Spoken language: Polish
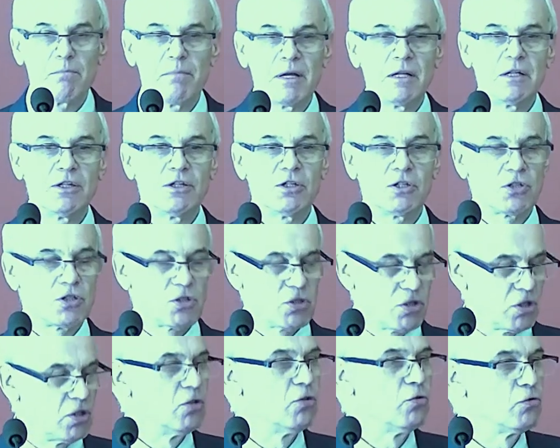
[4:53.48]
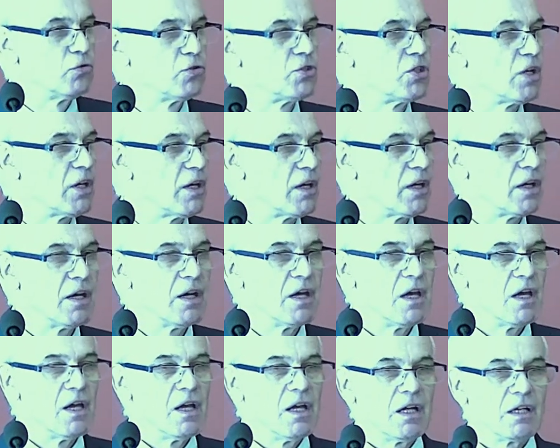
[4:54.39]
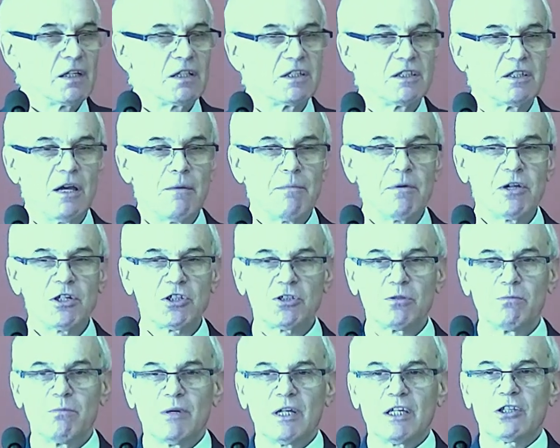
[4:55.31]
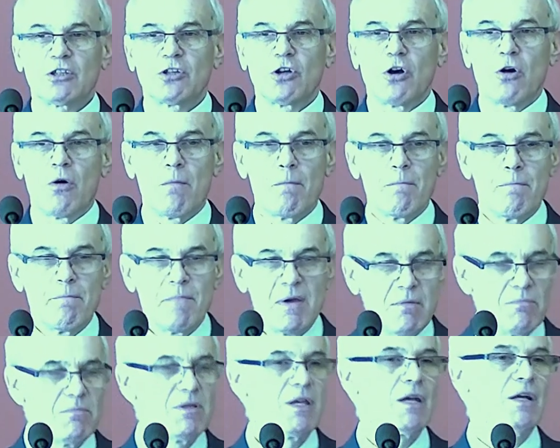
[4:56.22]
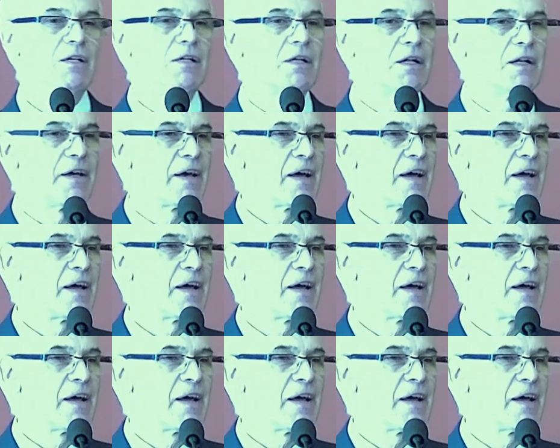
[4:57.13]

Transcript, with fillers: byli ci ludzie. Gdybyśmy to my mieli